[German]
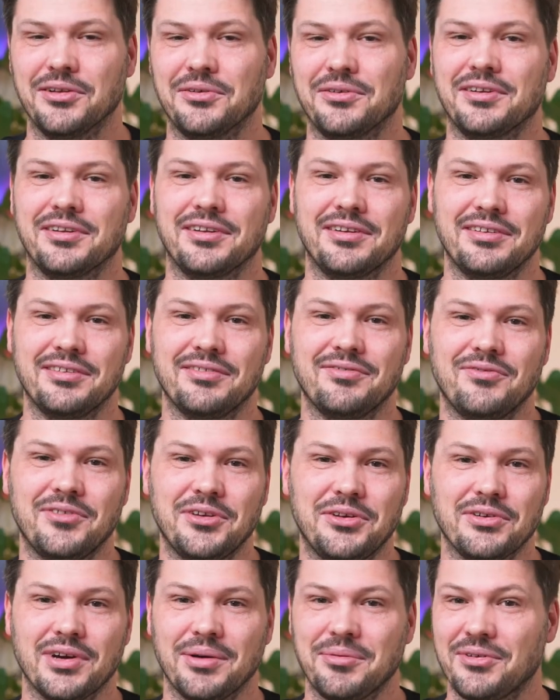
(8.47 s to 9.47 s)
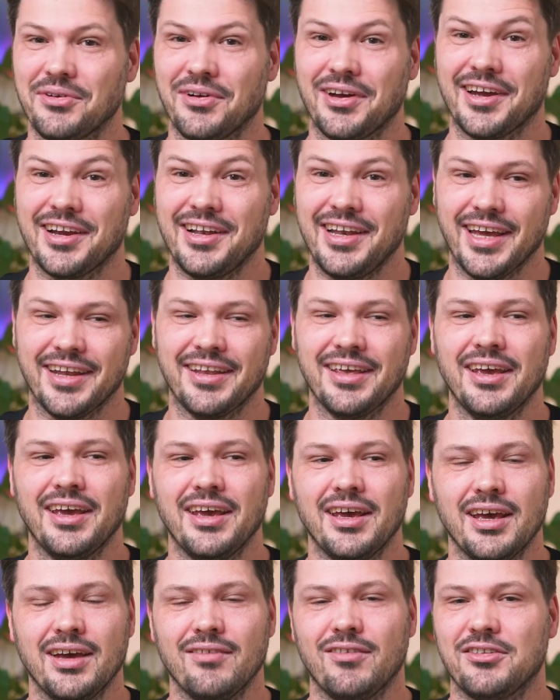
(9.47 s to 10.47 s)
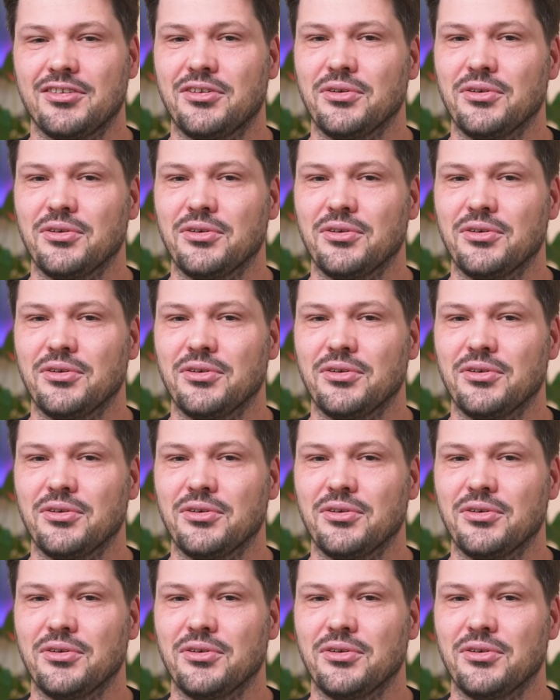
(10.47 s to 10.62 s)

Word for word: Und in diesem Video habe ich auch erklärt, was